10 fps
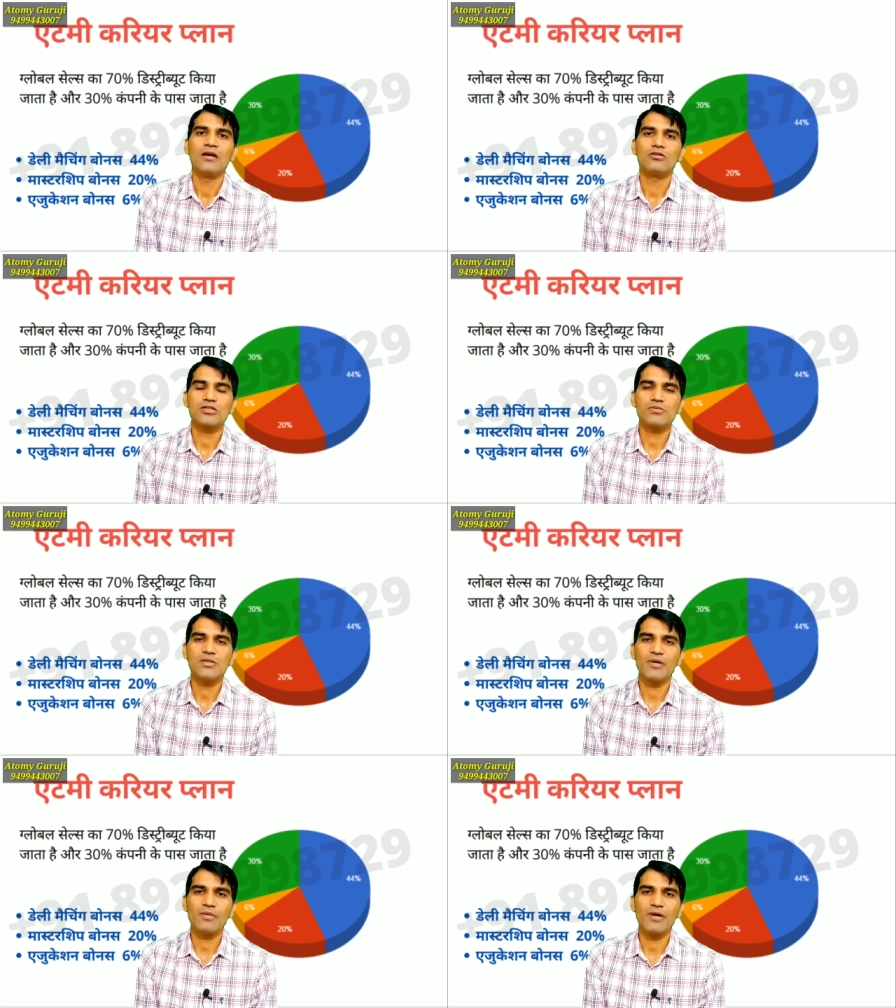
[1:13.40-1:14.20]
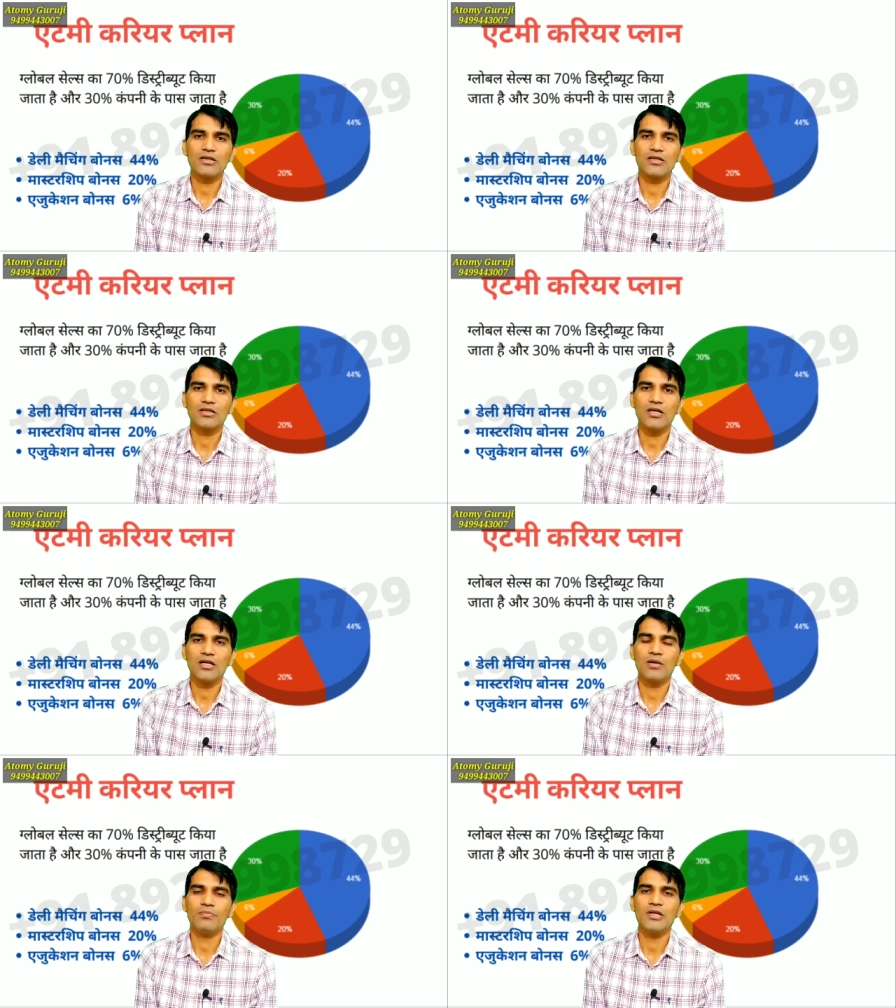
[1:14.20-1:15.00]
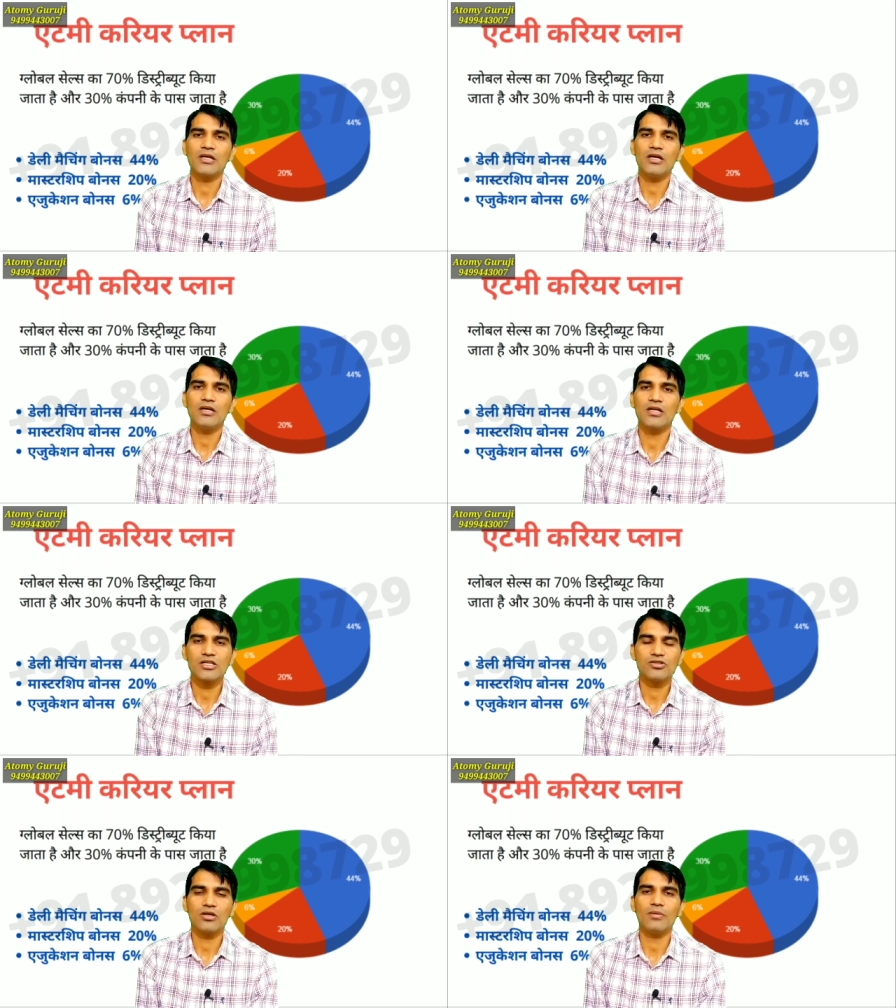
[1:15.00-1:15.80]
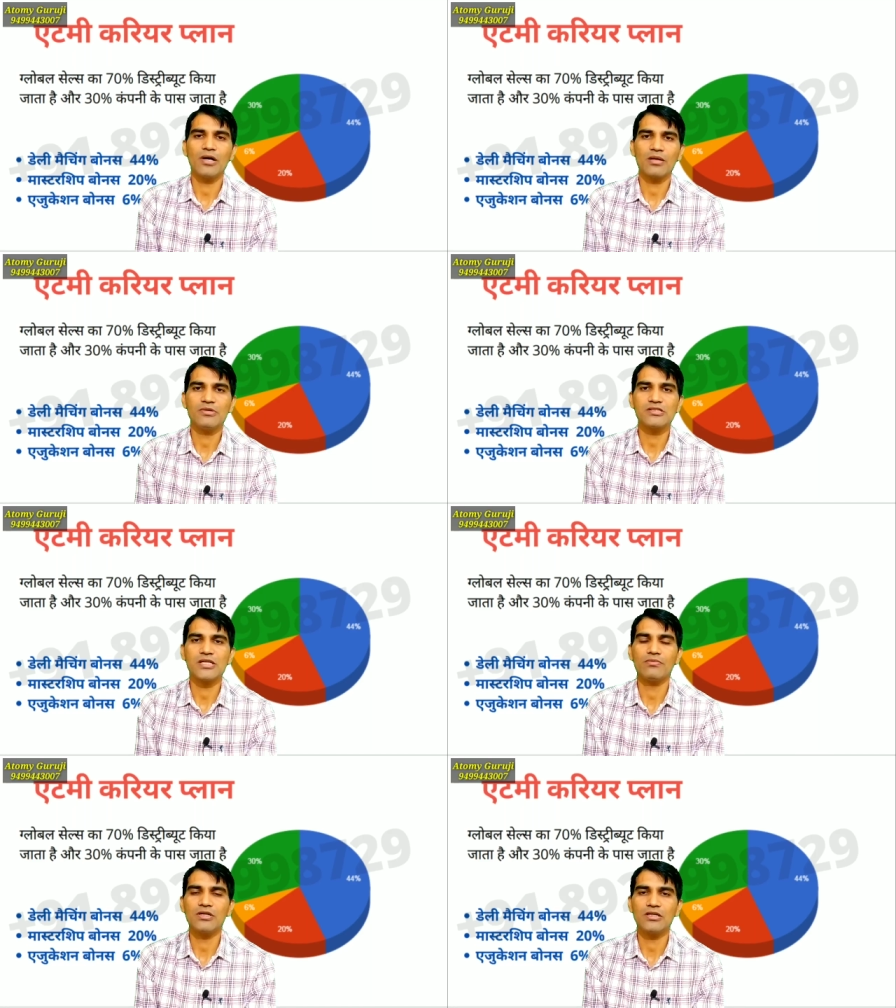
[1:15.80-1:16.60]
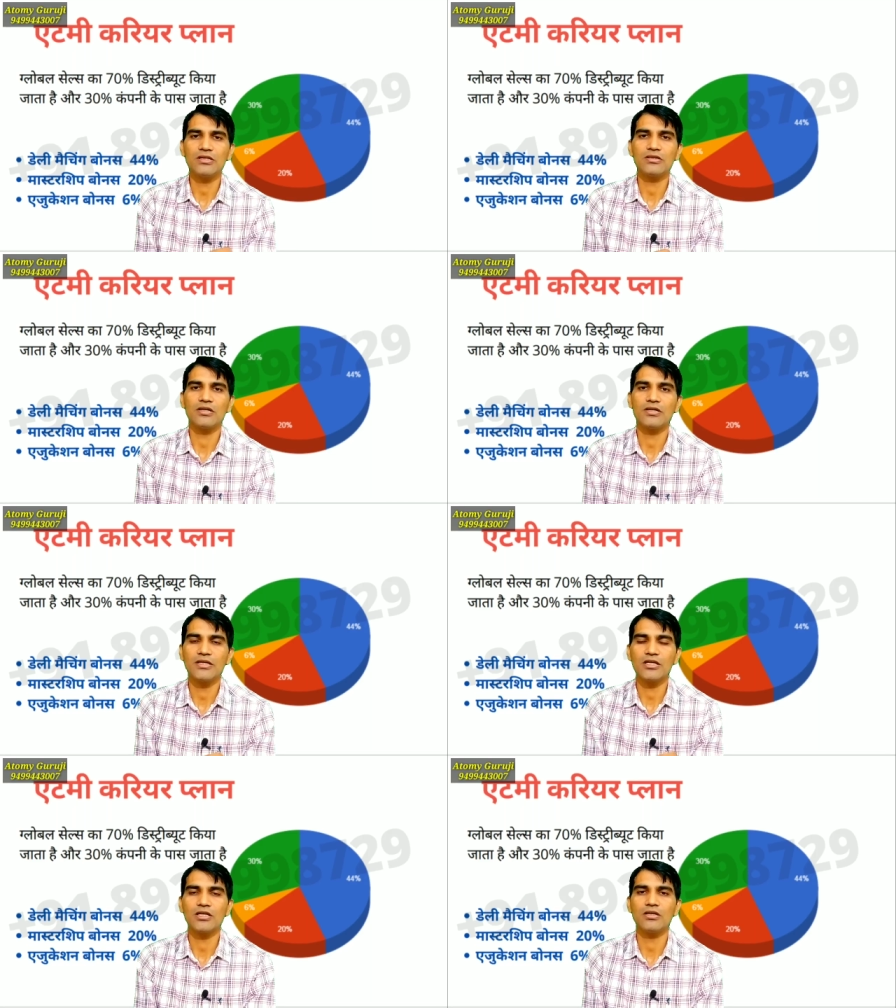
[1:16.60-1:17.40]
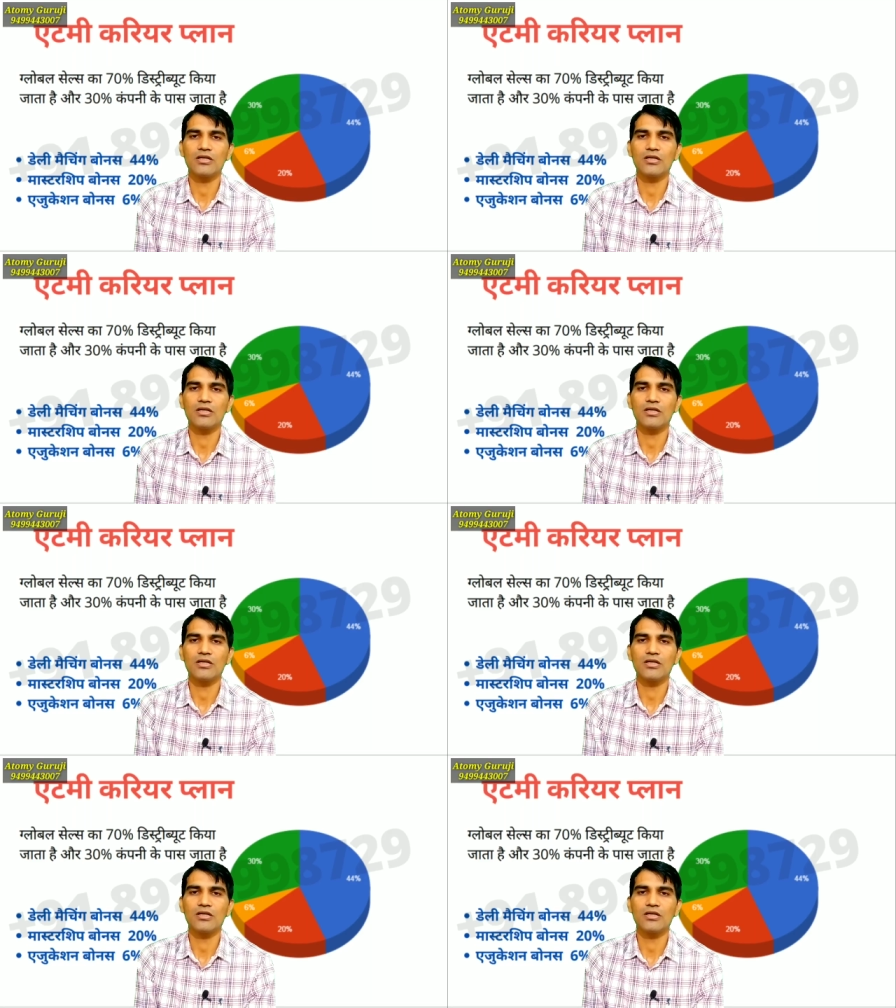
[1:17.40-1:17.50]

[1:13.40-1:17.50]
तो सबसे पहले बात करते हैं कंपनी के रेशियो के बारे में सेवेंटी थर्टी के